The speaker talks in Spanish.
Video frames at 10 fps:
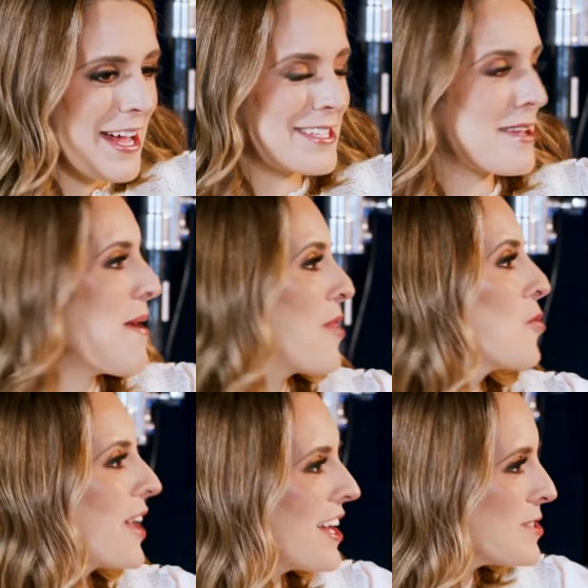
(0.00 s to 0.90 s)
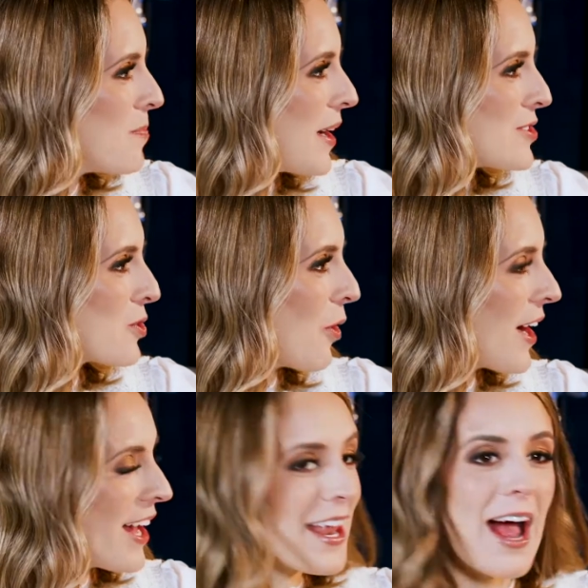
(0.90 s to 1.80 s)
esa madurez para
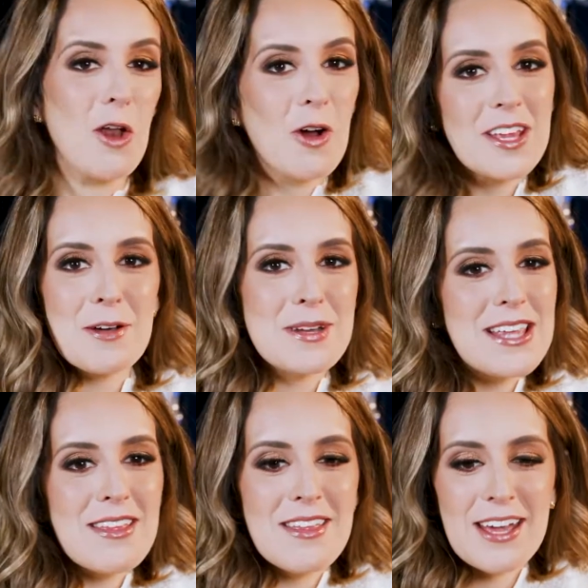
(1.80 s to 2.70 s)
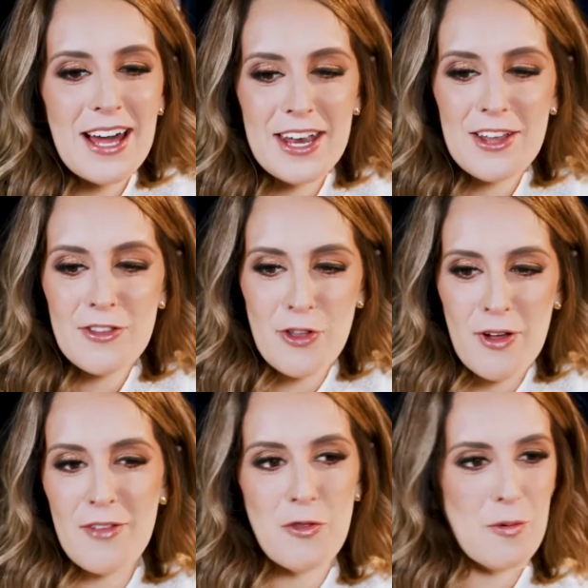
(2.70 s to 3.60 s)
escoger a lo que te vas a dedicar
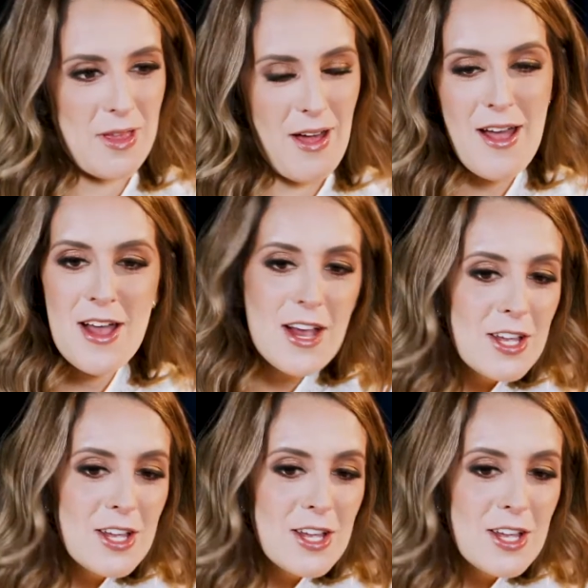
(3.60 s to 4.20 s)
toda tu vida.